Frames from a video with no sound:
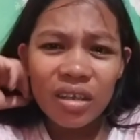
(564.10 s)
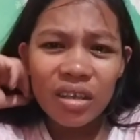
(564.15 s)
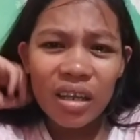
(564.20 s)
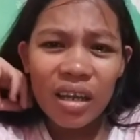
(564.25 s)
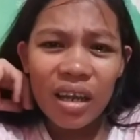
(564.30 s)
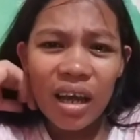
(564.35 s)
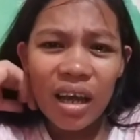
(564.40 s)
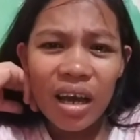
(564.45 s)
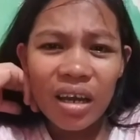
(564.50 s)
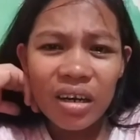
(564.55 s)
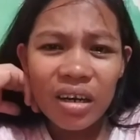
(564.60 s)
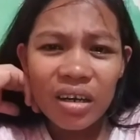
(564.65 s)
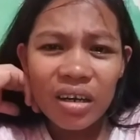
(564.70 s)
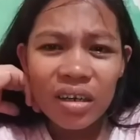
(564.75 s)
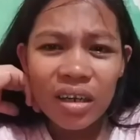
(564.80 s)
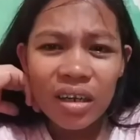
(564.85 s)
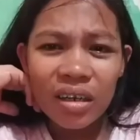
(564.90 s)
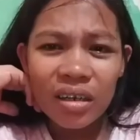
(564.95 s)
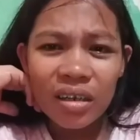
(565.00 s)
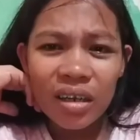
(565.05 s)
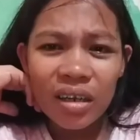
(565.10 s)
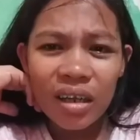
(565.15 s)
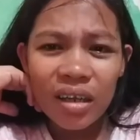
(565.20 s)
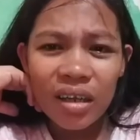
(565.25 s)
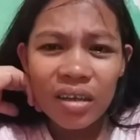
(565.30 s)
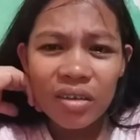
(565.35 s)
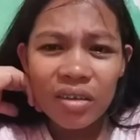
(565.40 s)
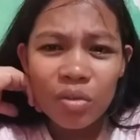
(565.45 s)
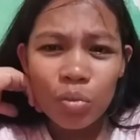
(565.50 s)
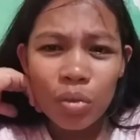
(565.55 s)
Sila
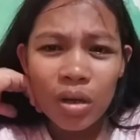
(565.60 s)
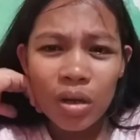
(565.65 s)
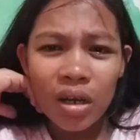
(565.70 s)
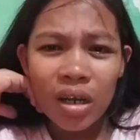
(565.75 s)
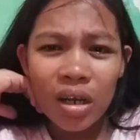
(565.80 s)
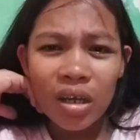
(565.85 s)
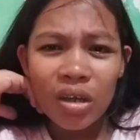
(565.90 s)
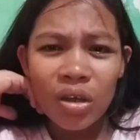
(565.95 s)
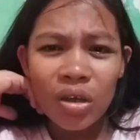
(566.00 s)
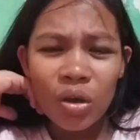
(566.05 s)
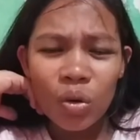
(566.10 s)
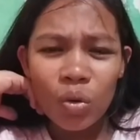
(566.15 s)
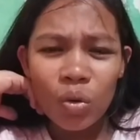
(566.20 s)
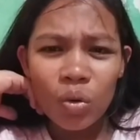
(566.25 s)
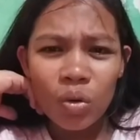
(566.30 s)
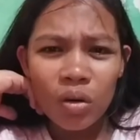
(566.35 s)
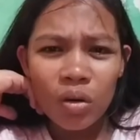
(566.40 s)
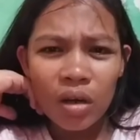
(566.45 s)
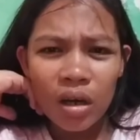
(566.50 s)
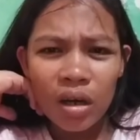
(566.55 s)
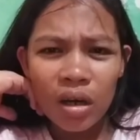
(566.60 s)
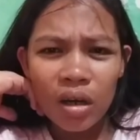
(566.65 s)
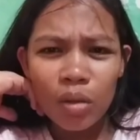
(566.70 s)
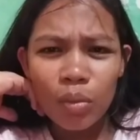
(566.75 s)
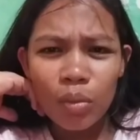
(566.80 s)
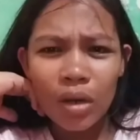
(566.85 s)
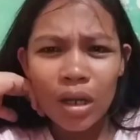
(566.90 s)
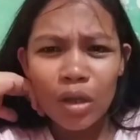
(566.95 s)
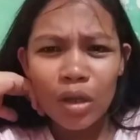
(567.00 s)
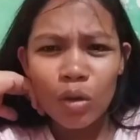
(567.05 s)
Hernandez, banana Q.
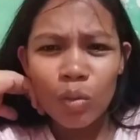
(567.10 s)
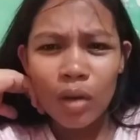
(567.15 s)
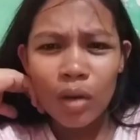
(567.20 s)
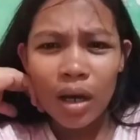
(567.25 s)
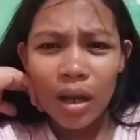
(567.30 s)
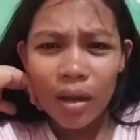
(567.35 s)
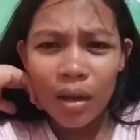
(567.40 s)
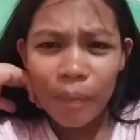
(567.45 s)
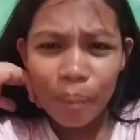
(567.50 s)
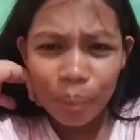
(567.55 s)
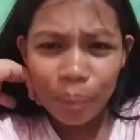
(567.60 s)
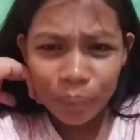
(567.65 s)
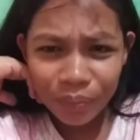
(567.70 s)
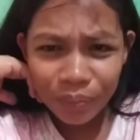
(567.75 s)
Ah, banana Q, mahal.